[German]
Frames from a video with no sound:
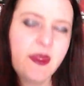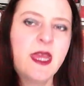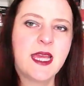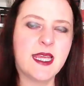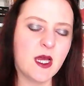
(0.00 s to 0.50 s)

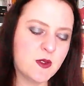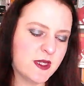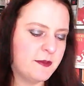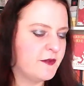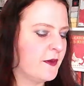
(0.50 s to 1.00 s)
Genauso
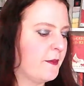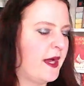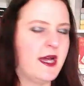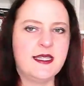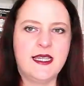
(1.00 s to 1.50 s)
habe ich von
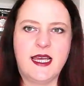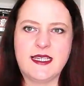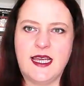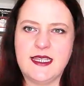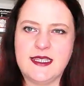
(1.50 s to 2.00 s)
Partylight
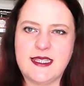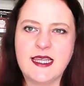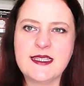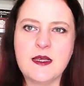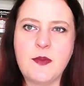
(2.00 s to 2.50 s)
einen
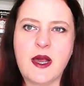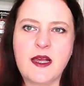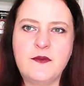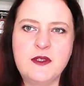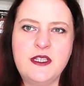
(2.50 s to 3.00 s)

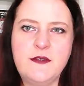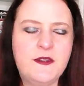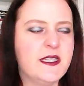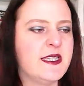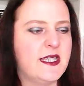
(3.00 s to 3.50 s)
6er-Pack
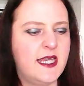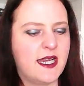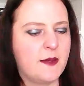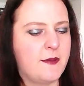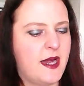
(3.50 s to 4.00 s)
Votivlichter leer
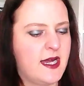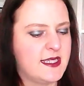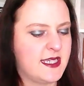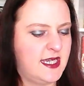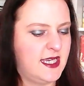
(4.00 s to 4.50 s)
gemacht
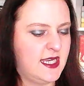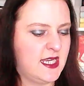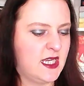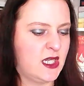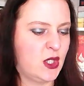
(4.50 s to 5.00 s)

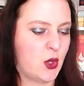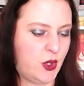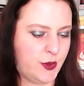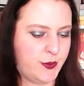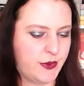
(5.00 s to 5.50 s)
in
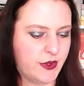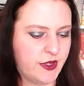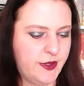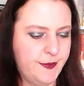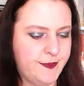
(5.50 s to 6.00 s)

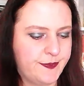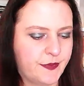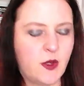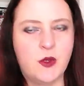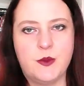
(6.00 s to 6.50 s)
Goldbirke,
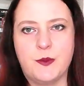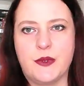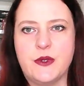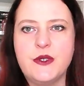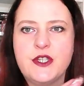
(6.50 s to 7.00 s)
Golden
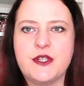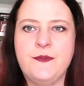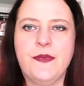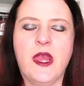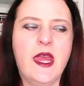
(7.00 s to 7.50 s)
Birch.
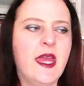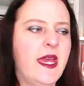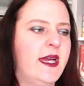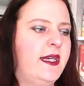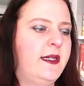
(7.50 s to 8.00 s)

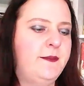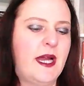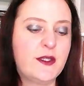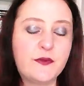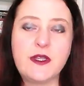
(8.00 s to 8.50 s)
Ähm,
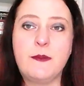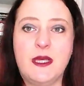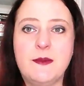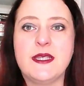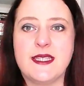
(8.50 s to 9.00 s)
ein Duft, der mir
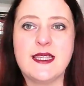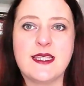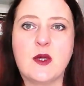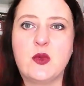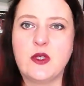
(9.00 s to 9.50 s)
immer sehr,
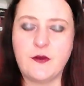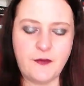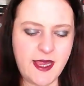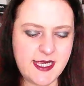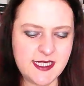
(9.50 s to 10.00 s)
sehr gut
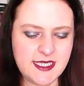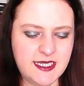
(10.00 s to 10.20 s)
gefällt.